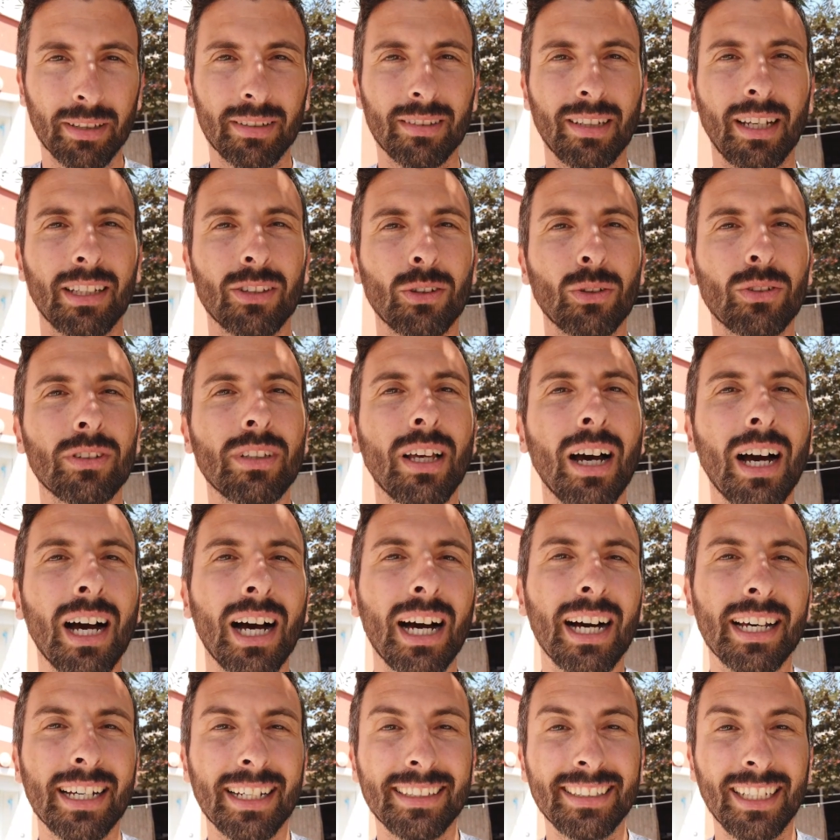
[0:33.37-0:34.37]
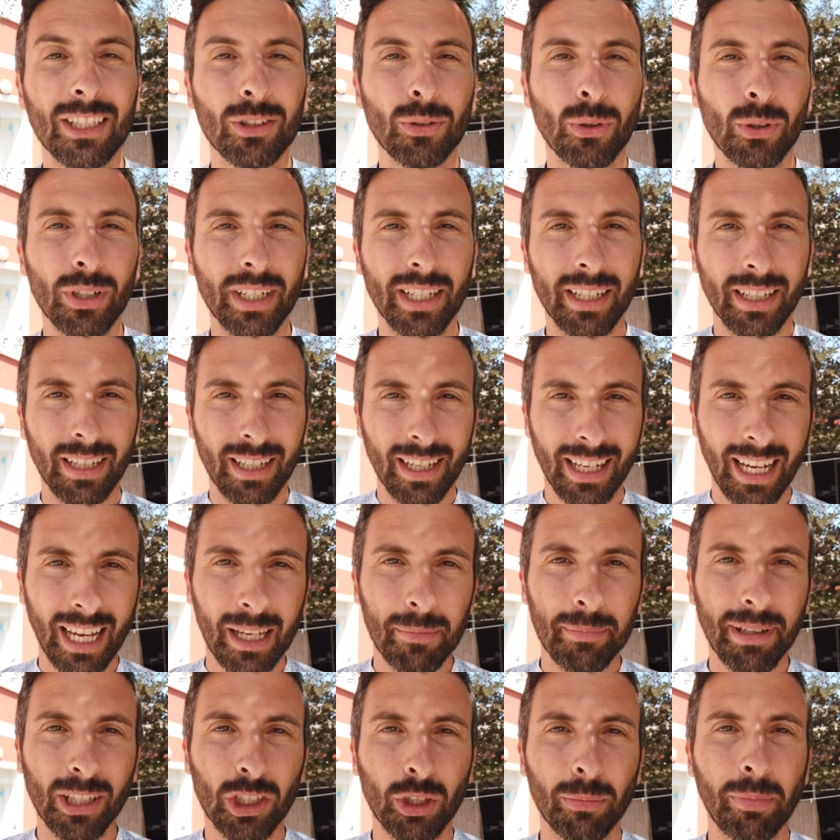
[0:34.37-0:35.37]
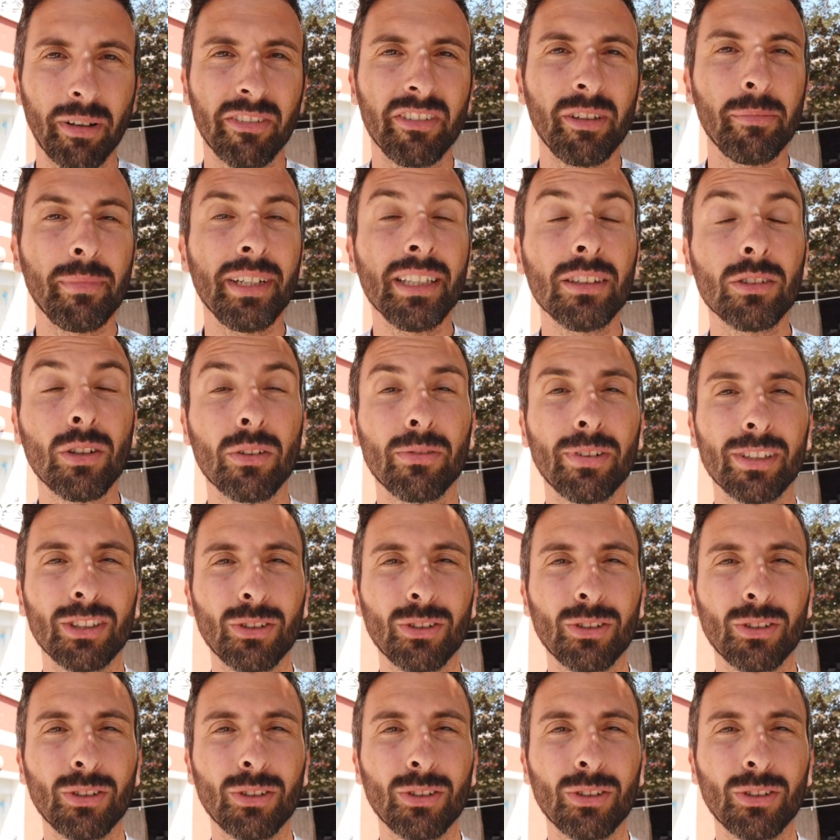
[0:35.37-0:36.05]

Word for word: passando da radiatori a impianto a pavimento,